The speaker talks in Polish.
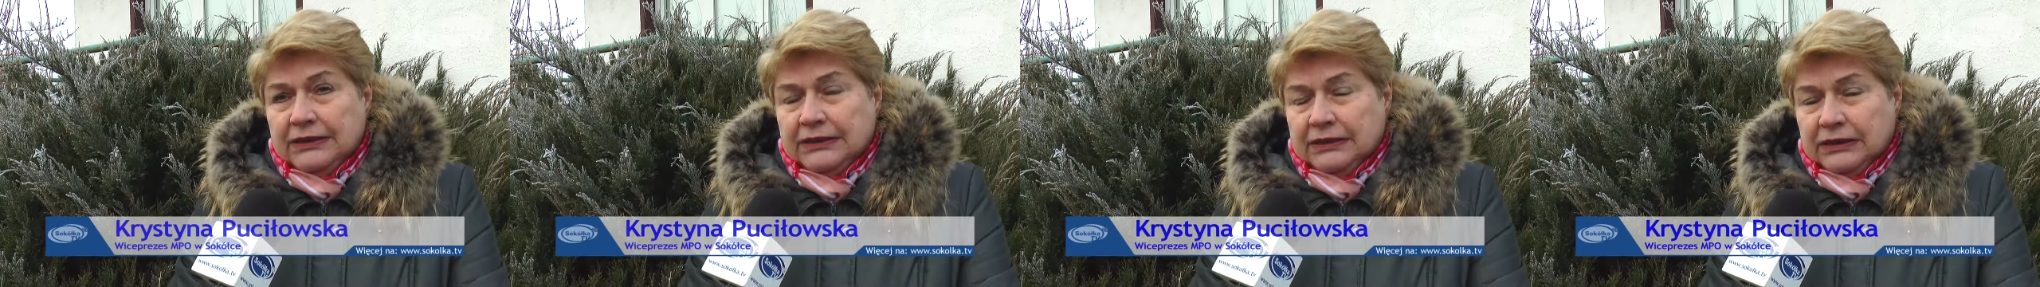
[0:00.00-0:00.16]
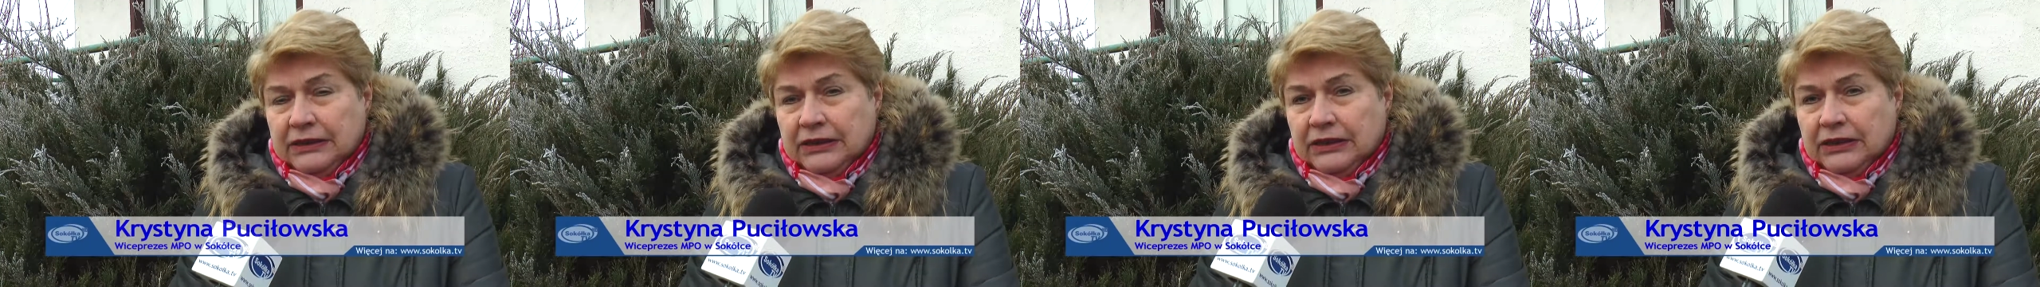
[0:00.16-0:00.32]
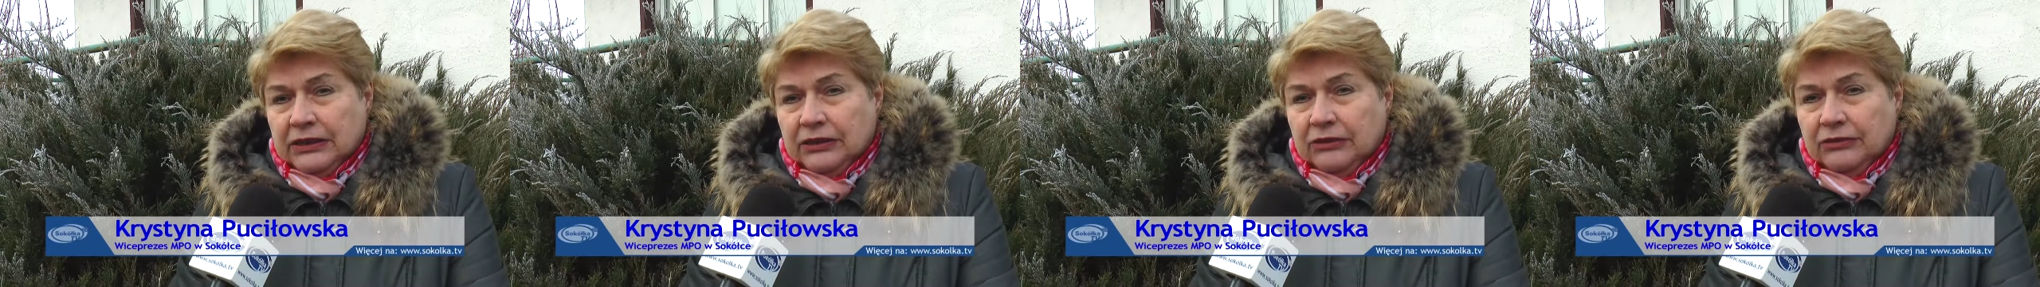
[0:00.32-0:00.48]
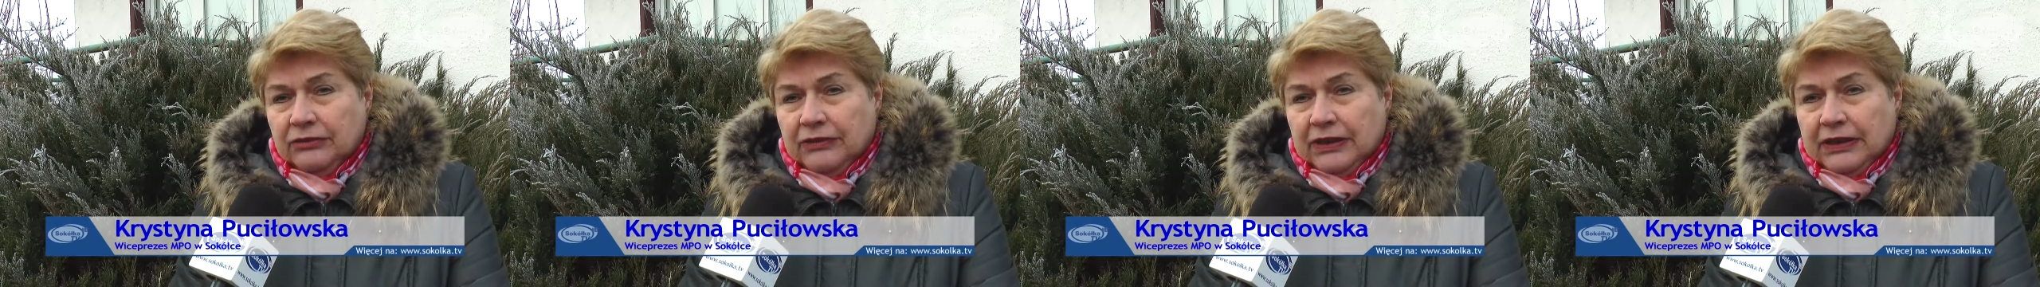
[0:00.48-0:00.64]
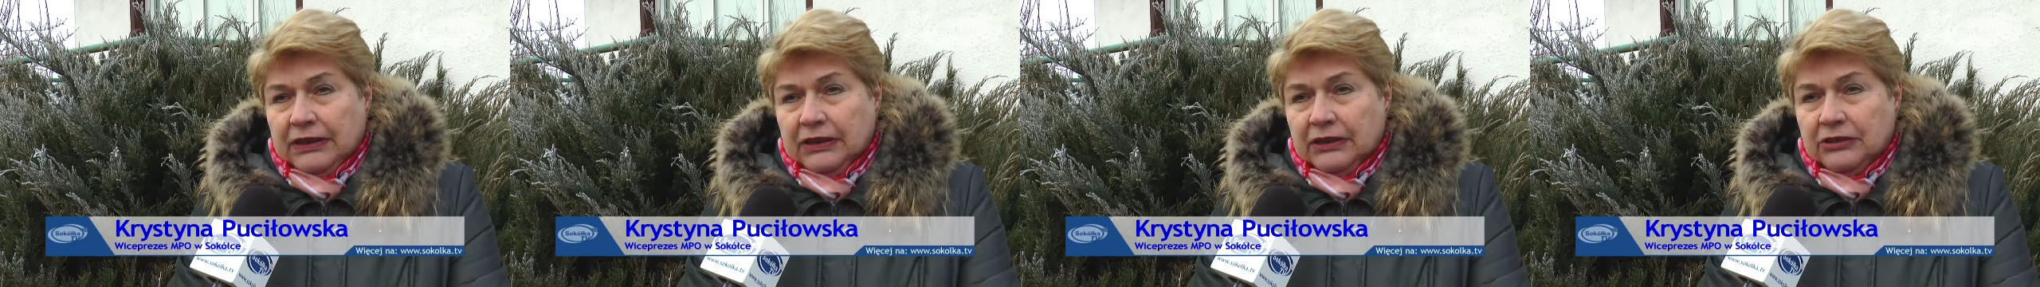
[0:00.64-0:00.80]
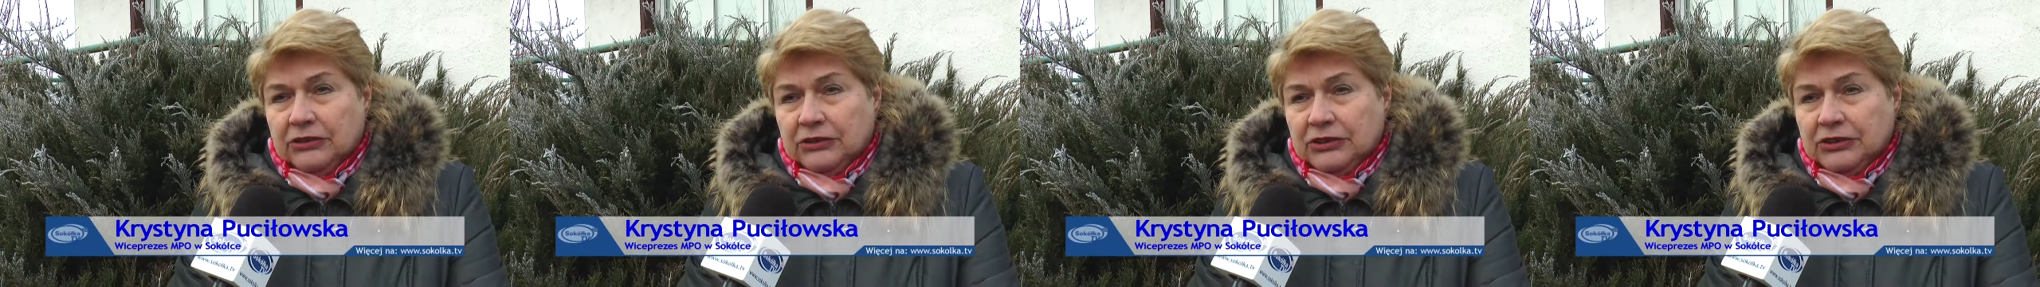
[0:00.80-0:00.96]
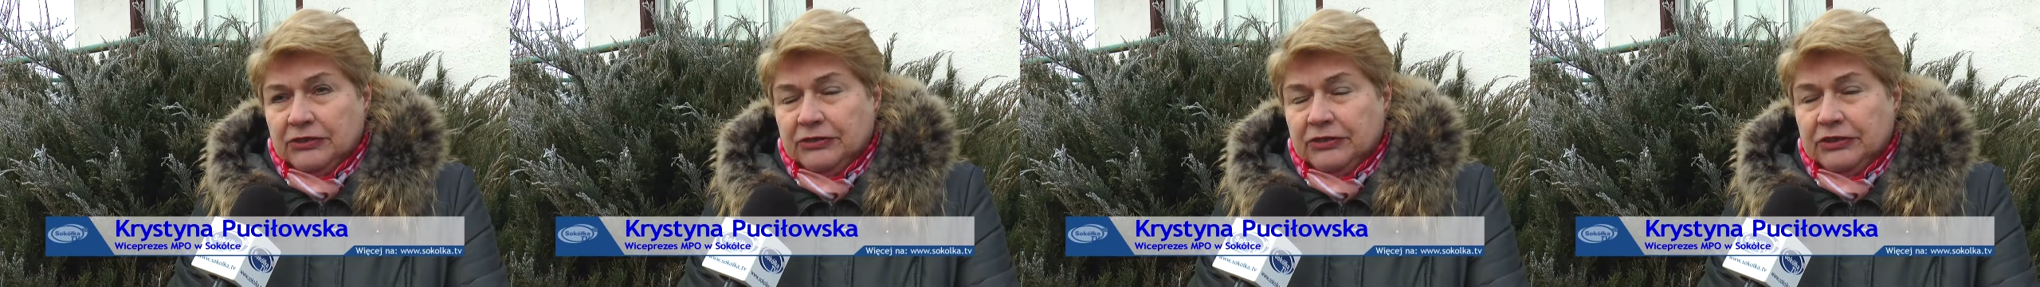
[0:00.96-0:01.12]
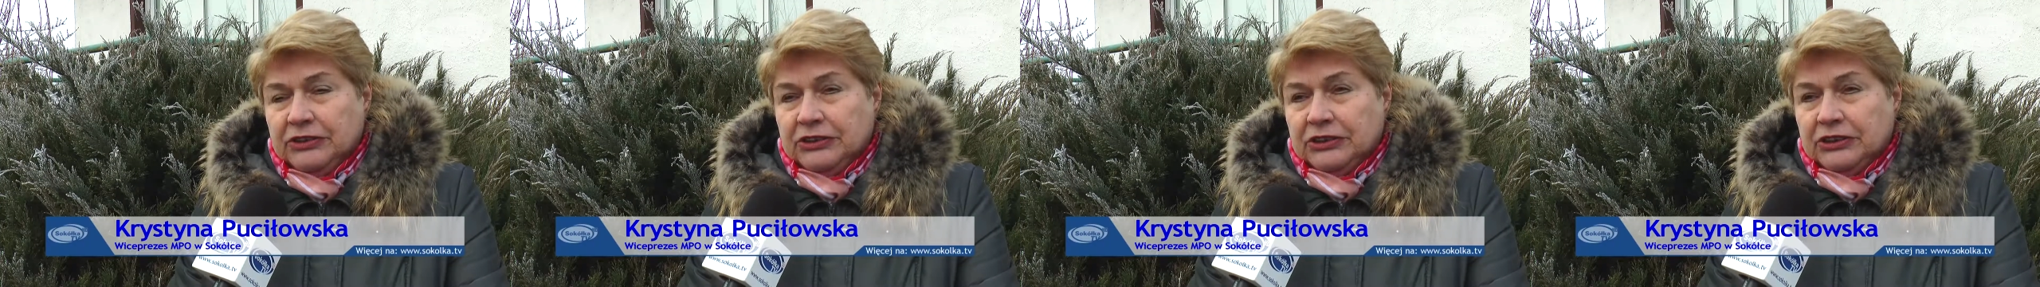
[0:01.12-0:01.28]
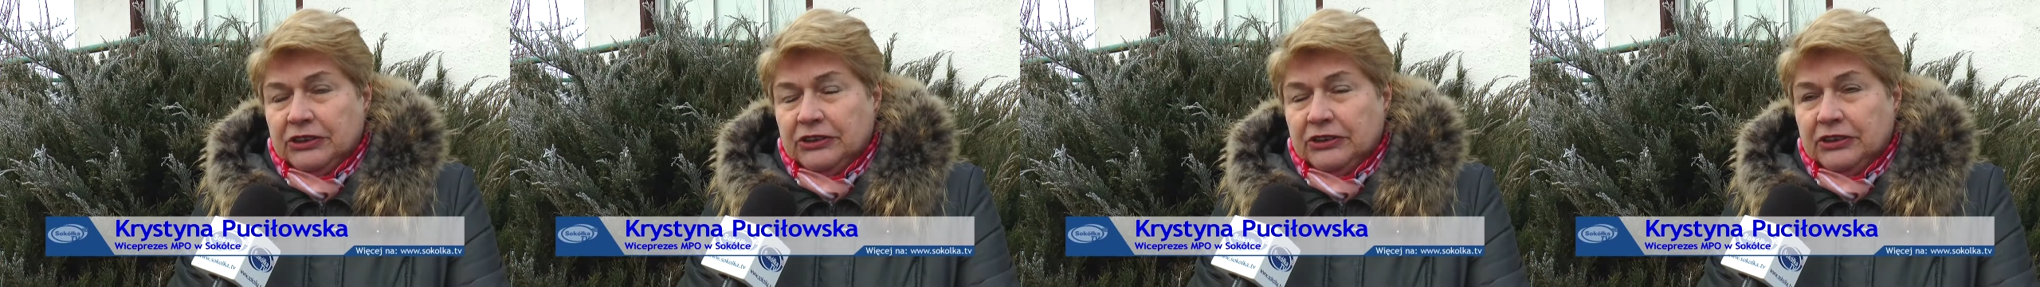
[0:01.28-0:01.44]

segregowane oczywiście